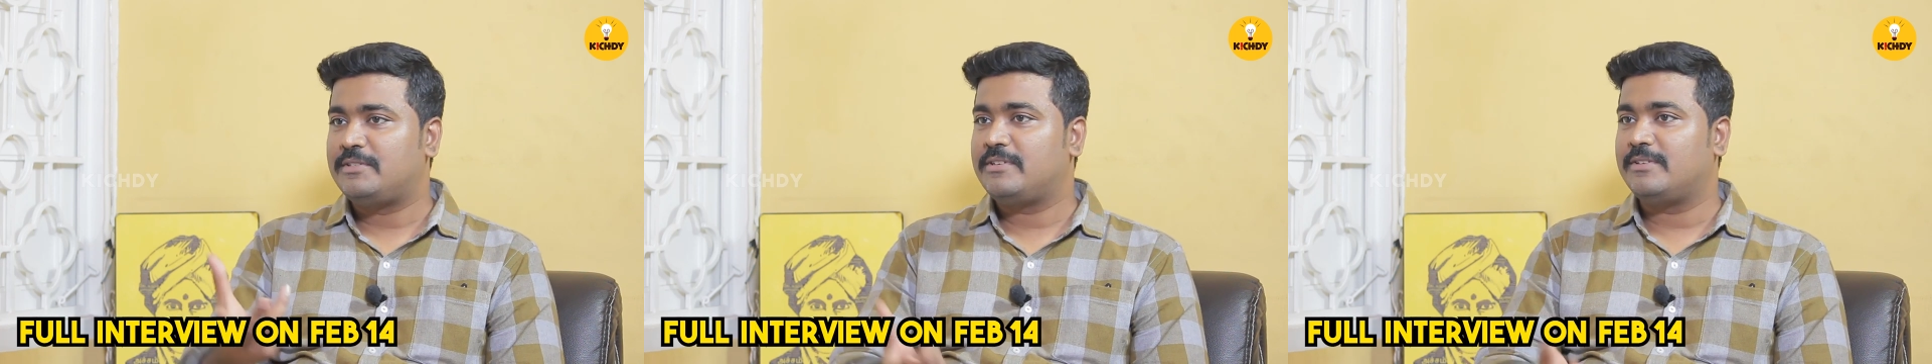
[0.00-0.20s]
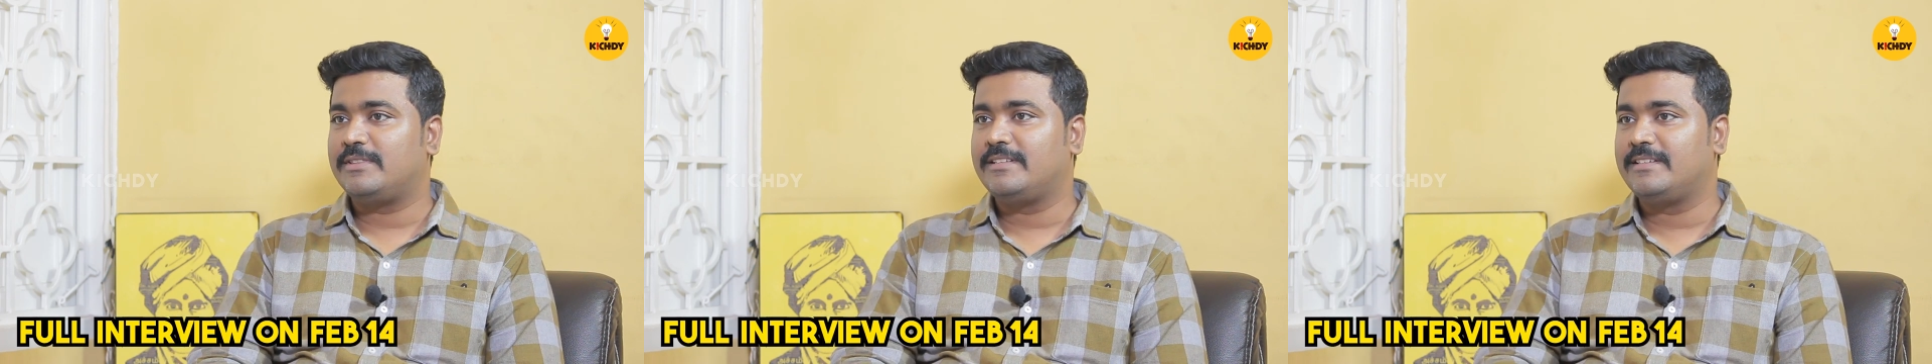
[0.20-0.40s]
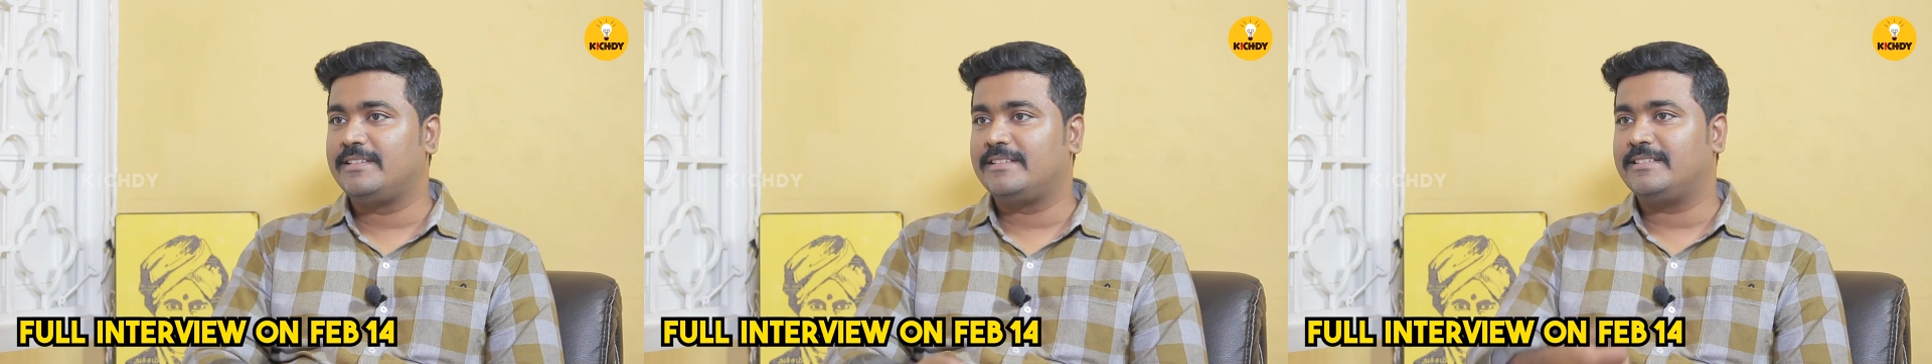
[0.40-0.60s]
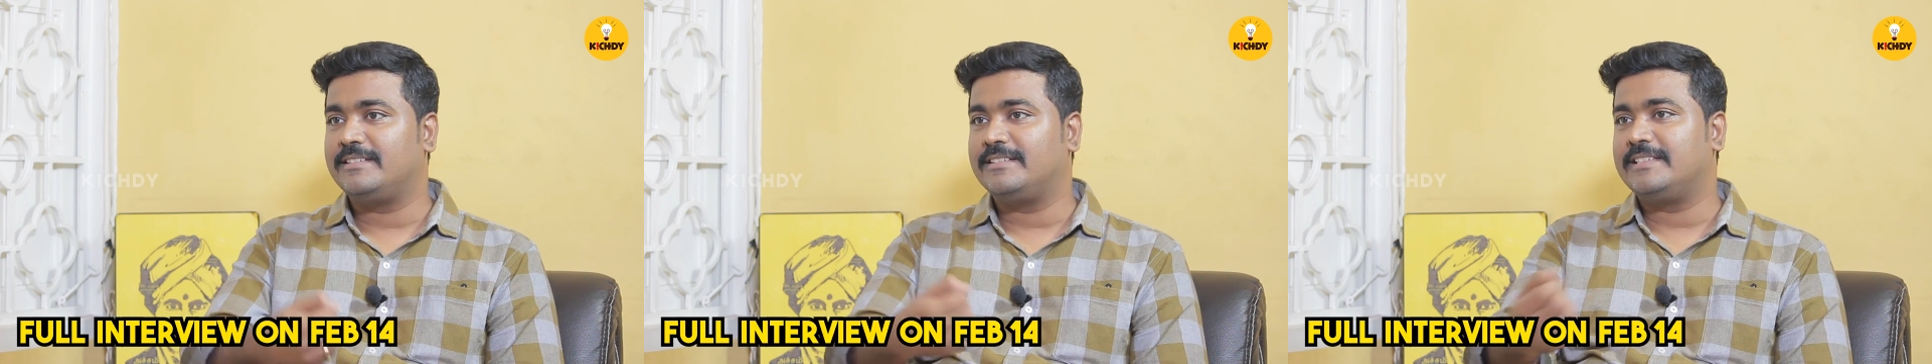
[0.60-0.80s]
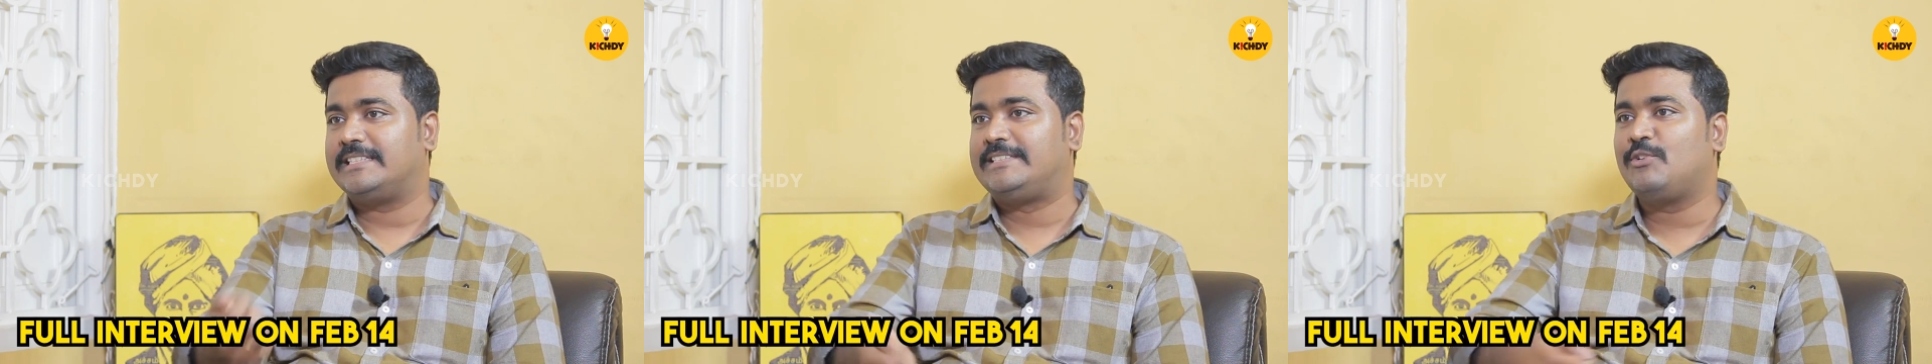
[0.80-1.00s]
விஷயம் வந்து
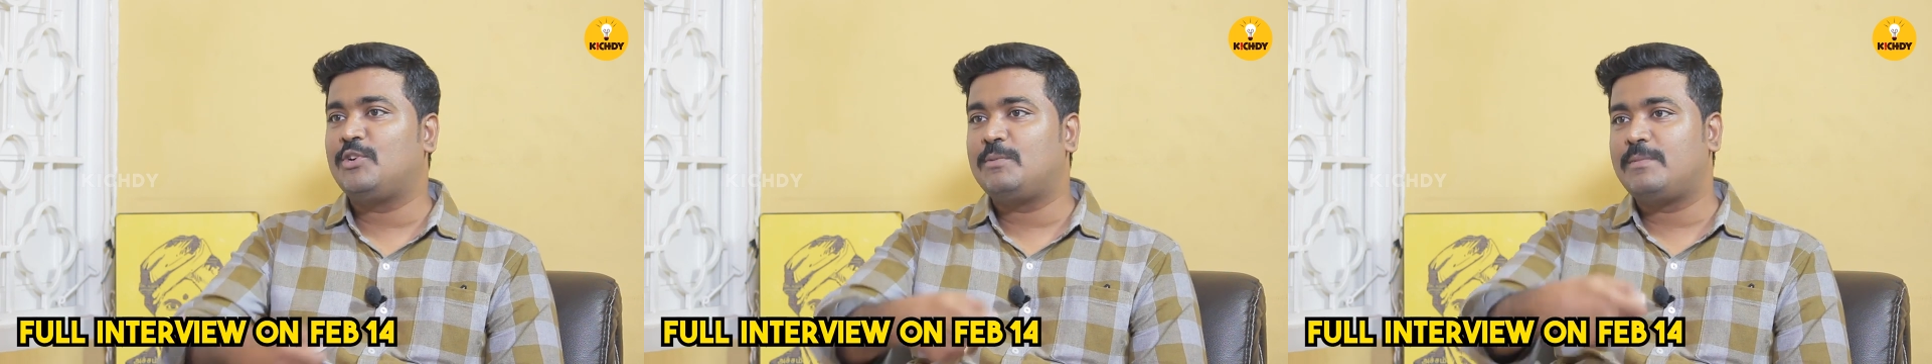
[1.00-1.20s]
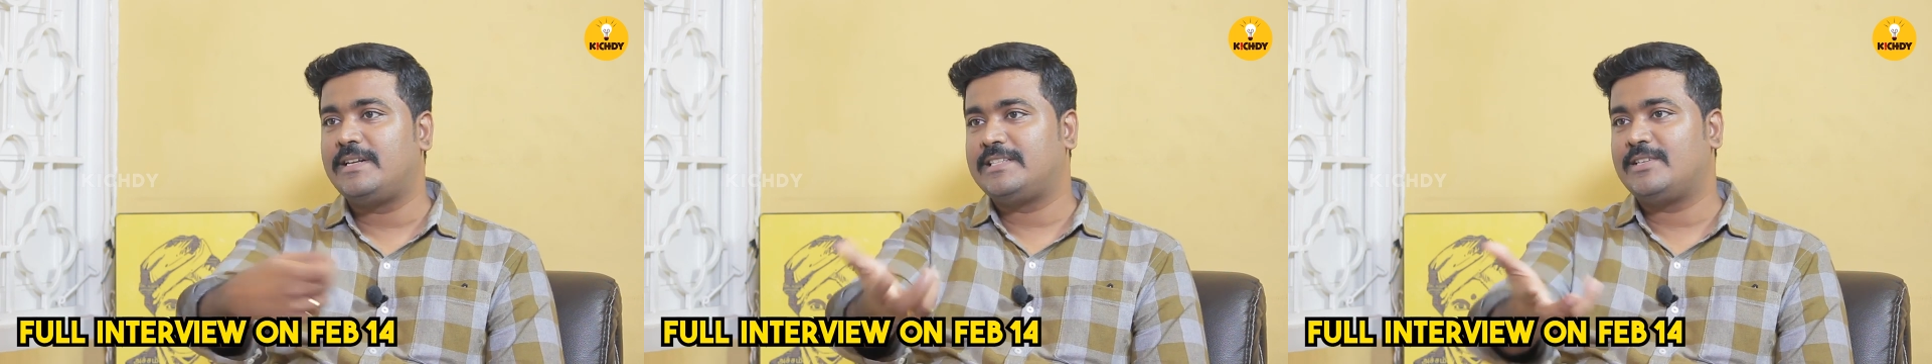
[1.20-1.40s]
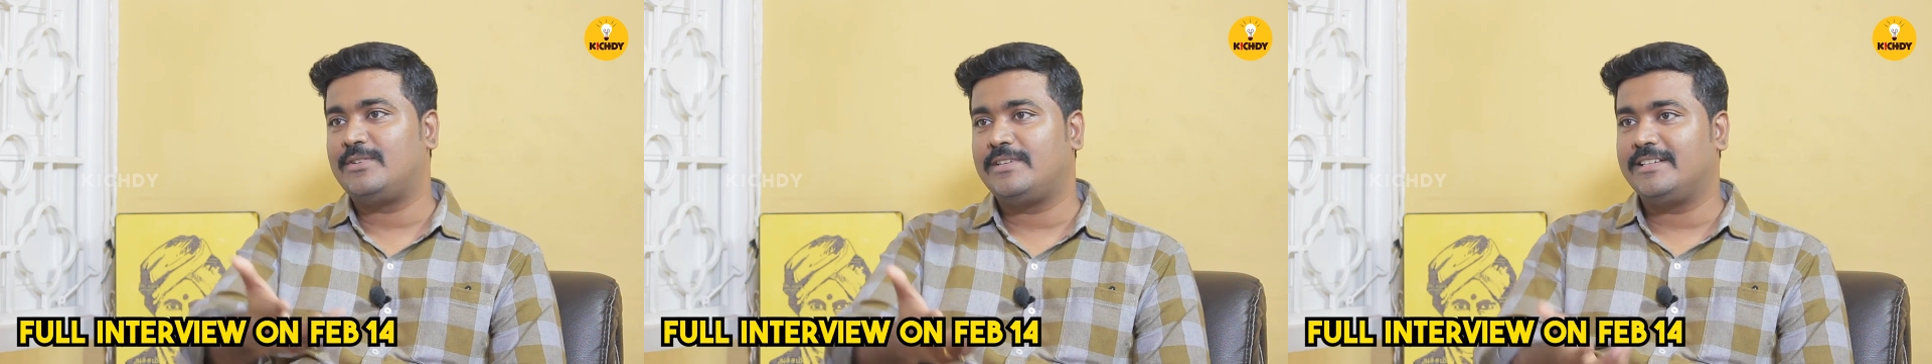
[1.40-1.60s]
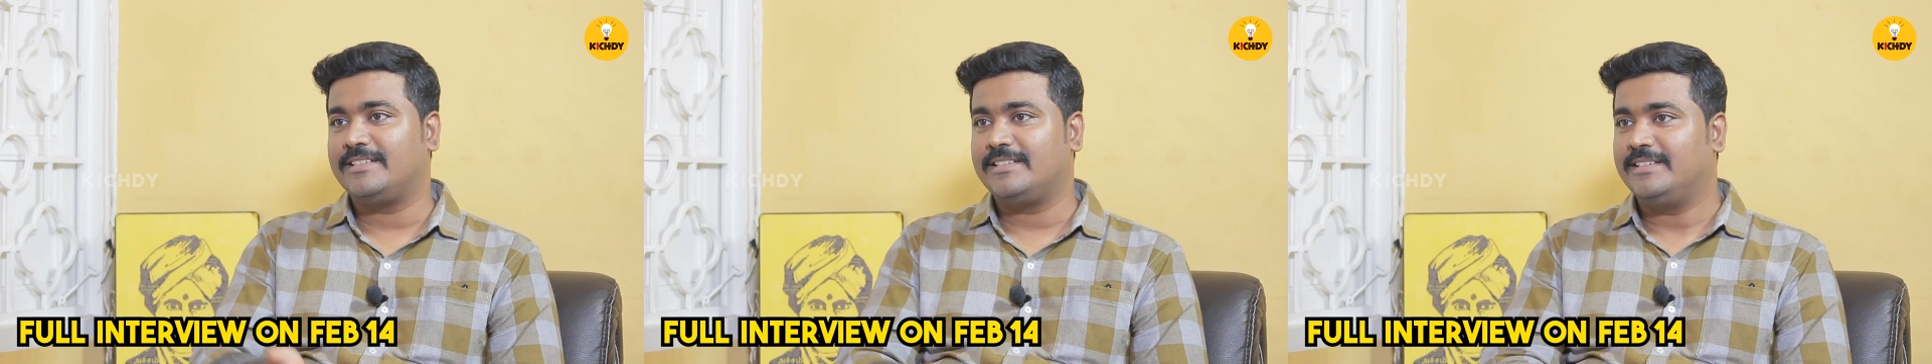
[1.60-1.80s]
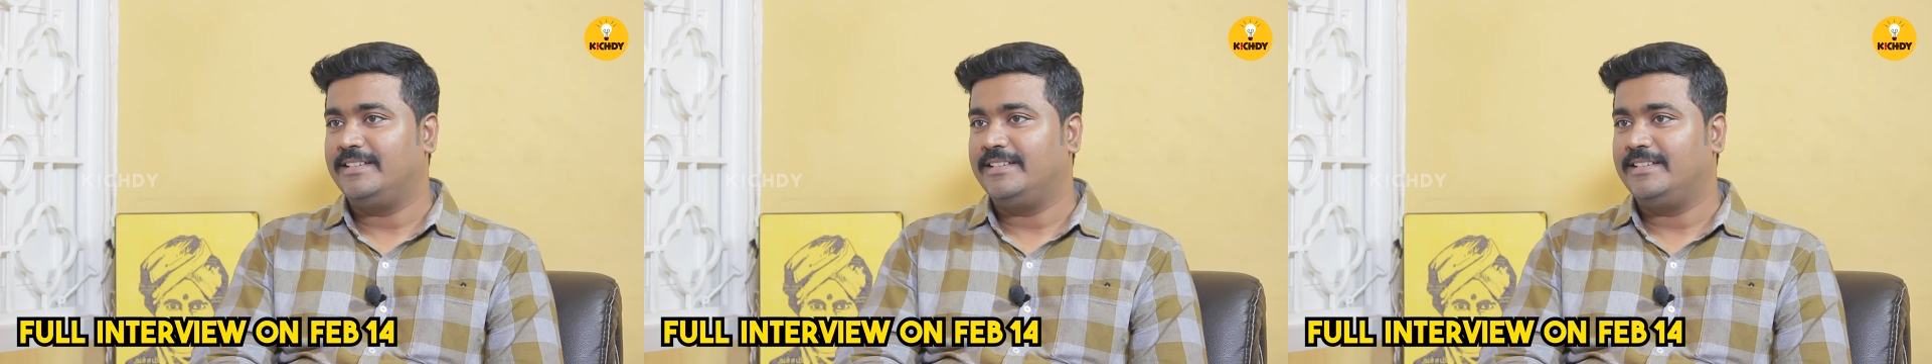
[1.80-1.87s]
சிவகுமார் சரோட